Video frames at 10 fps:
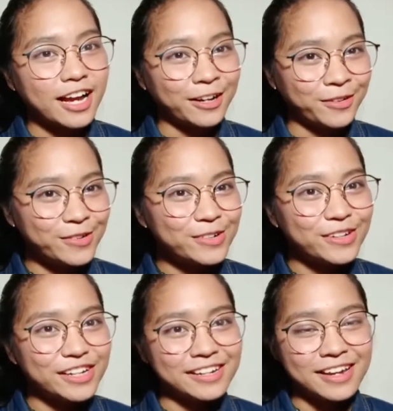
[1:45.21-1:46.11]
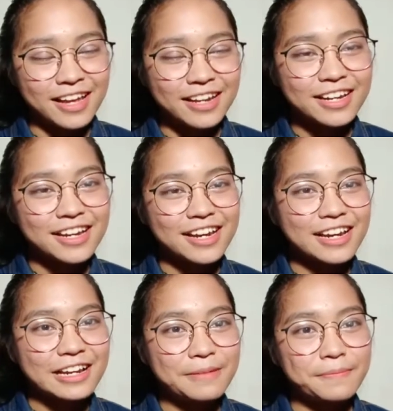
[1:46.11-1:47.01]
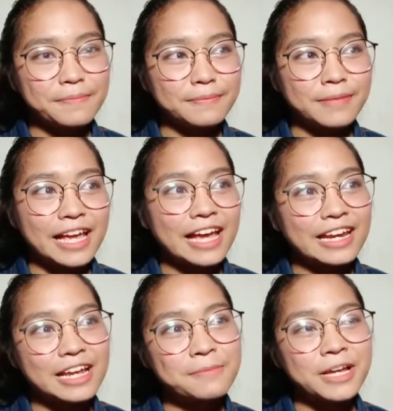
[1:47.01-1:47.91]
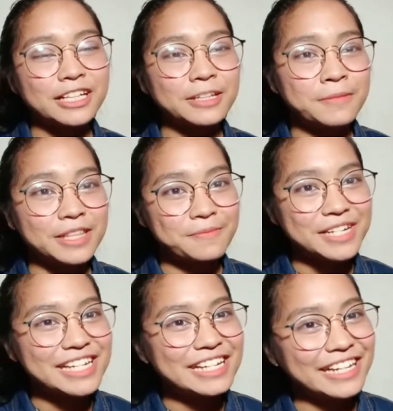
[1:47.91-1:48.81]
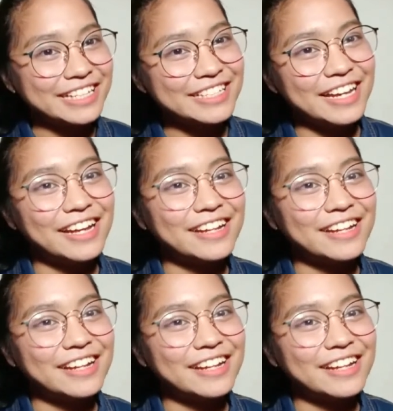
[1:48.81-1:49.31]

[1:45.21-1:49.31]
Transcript: kado dan pelayanan bareng teman-teman di gereja.